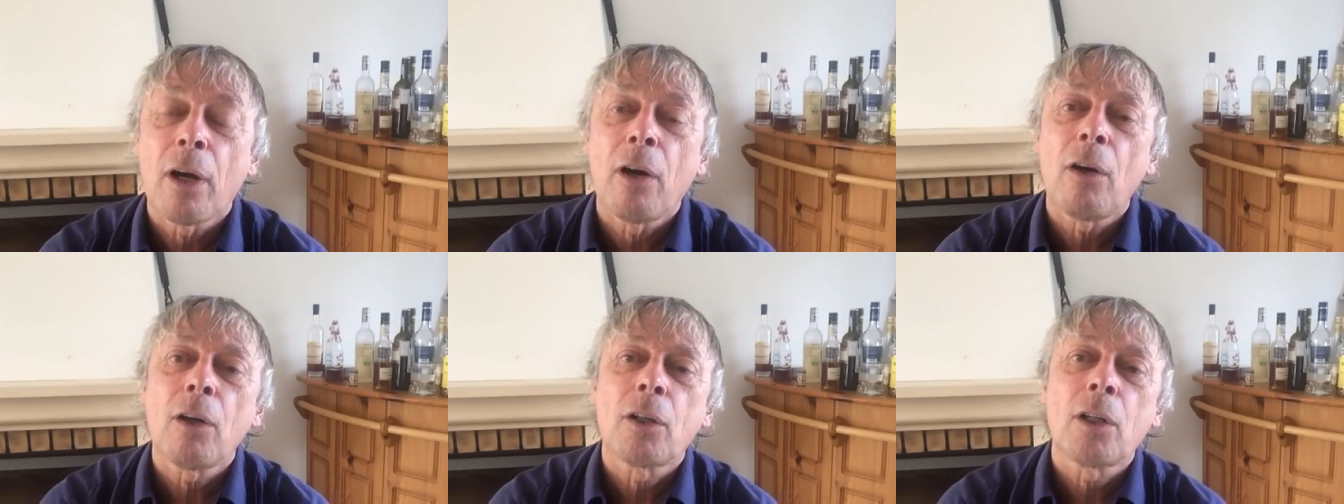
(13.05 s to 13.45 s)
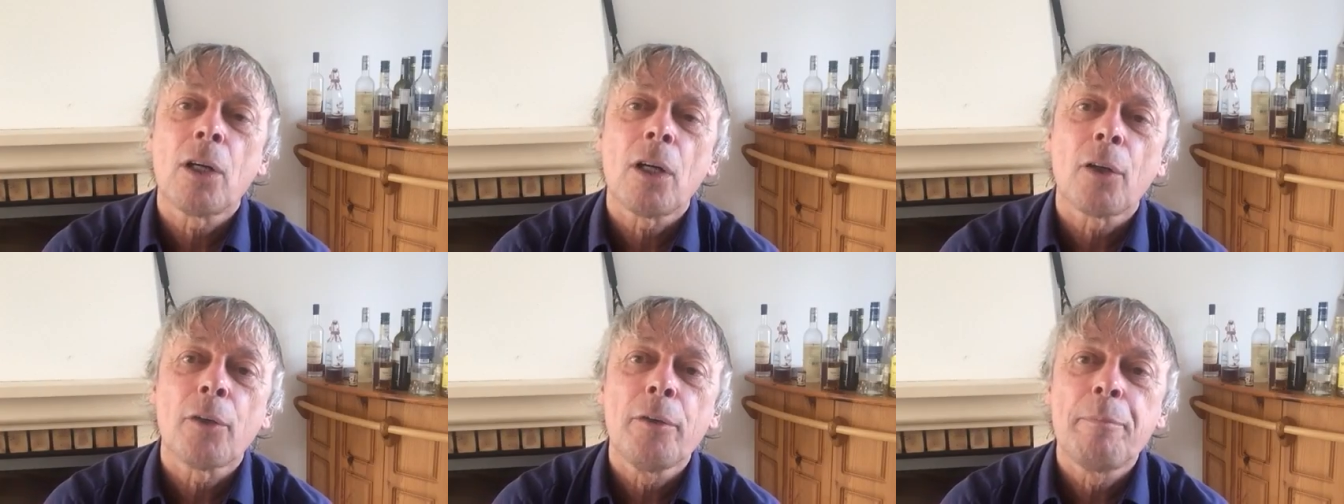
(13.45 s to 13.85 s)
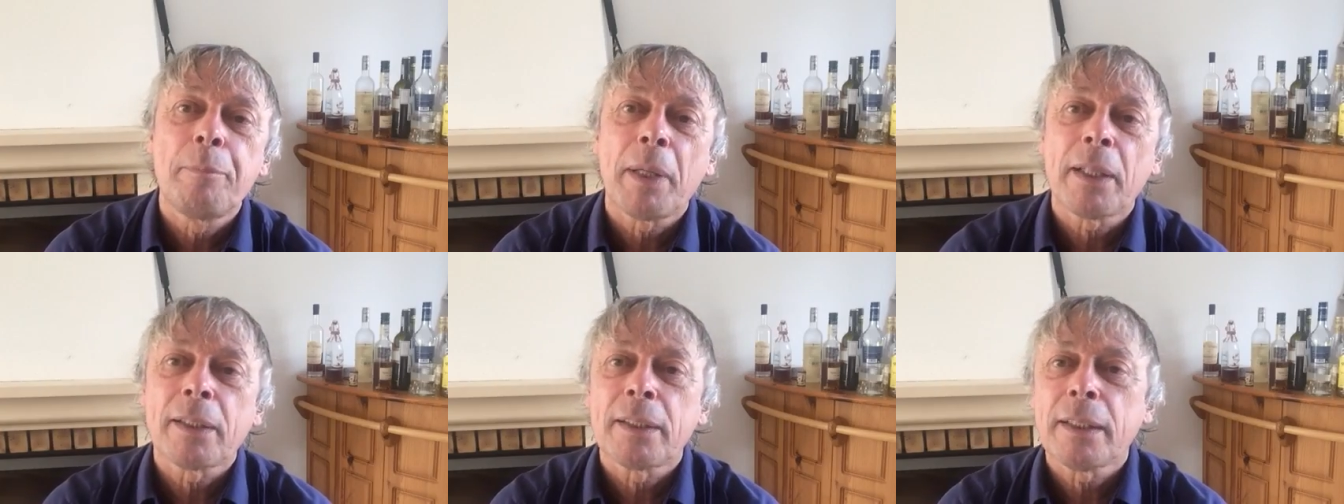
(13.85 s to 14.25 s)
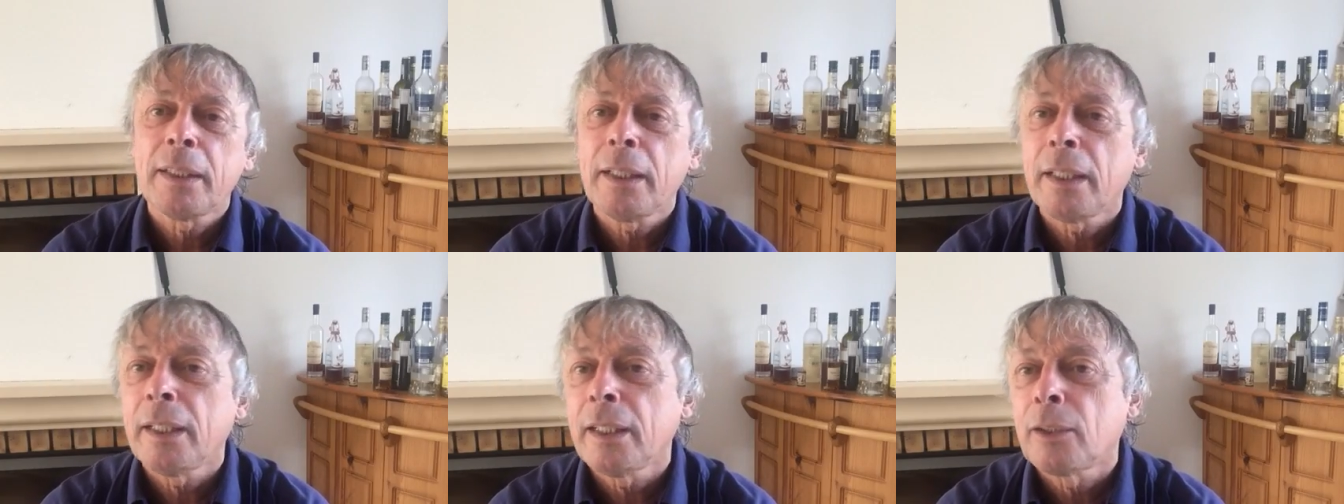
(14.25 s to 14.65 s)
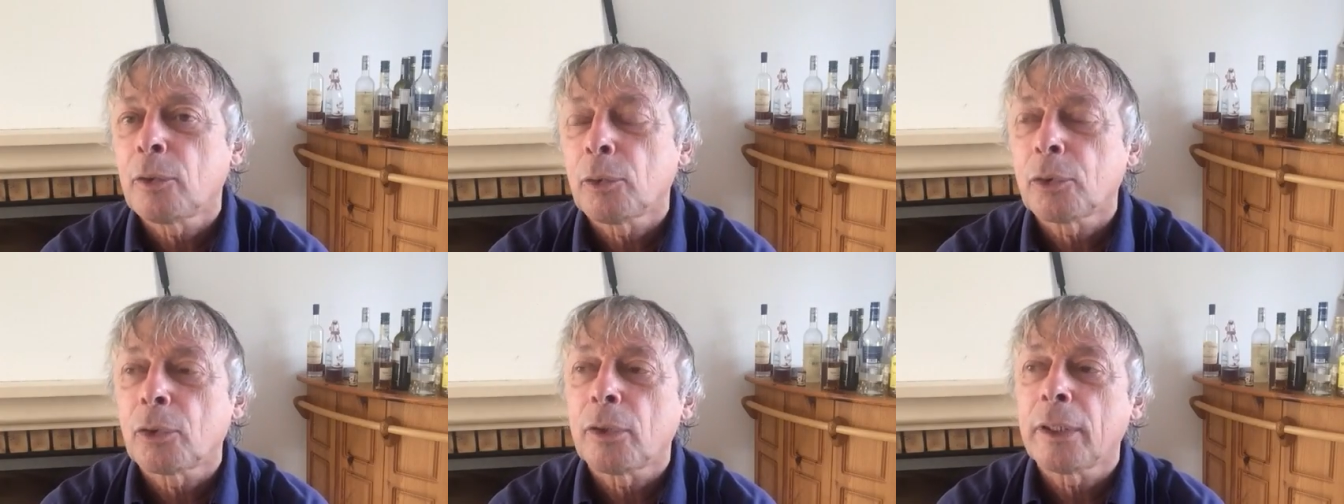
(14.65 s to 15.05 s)
Encore une pâtée et
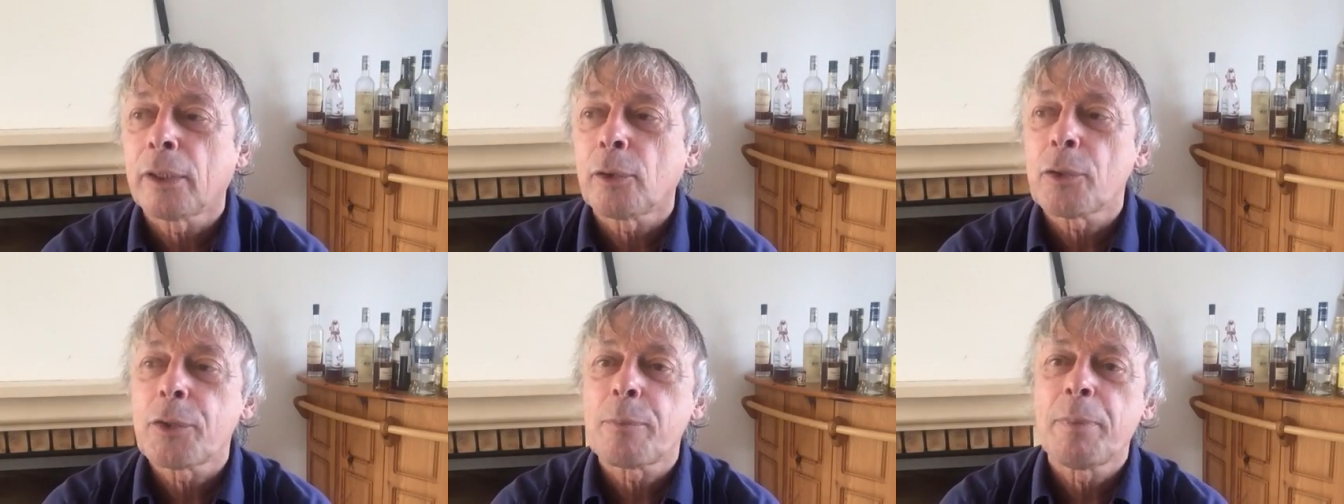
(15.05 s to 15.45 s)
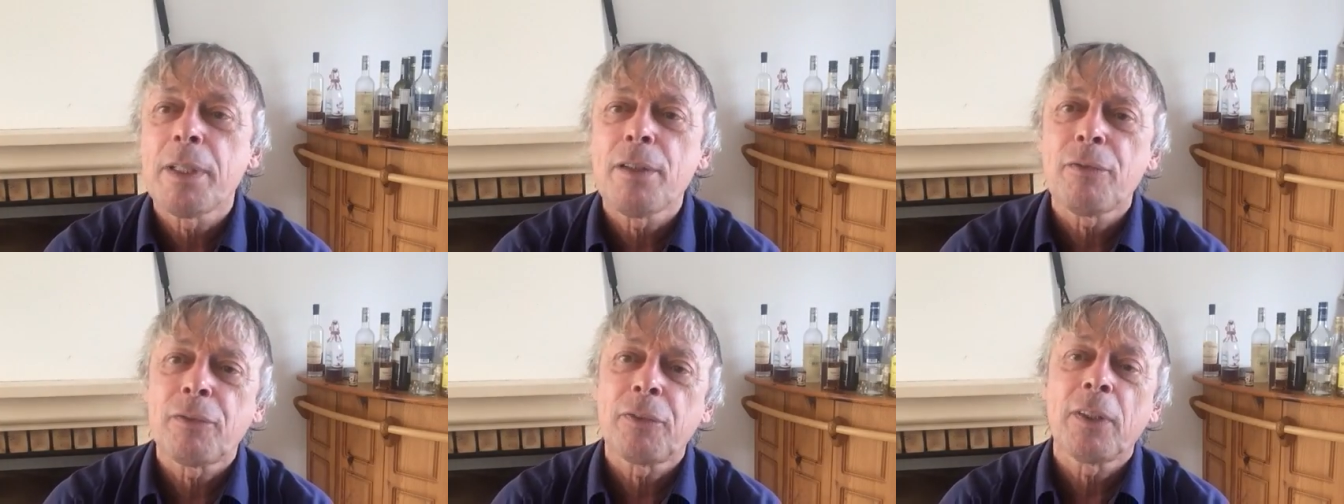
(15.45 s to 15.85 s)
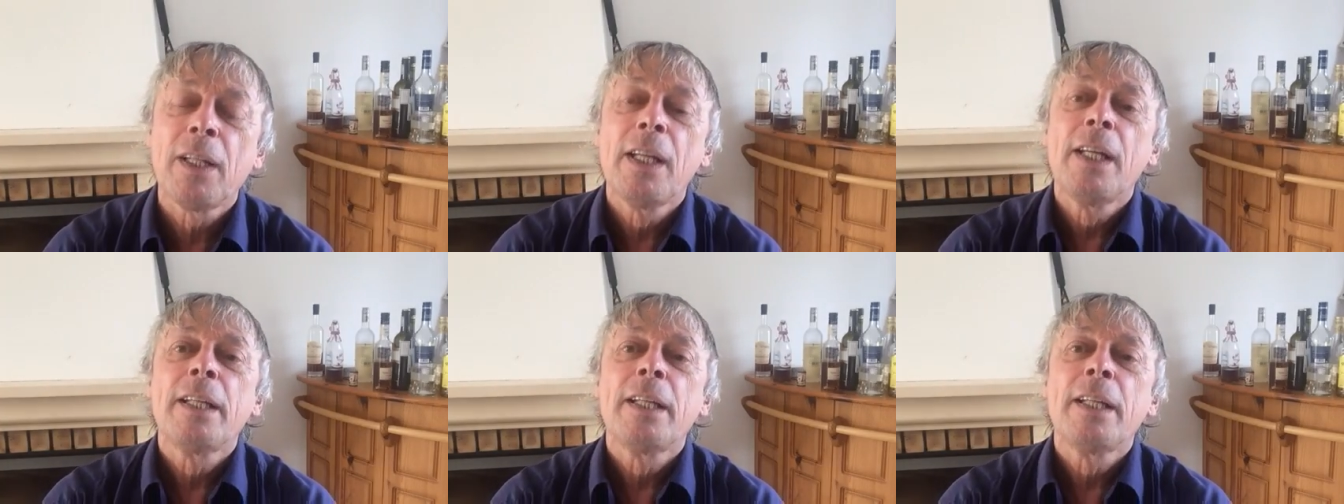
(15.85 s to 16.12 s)
contre les Rosebifs.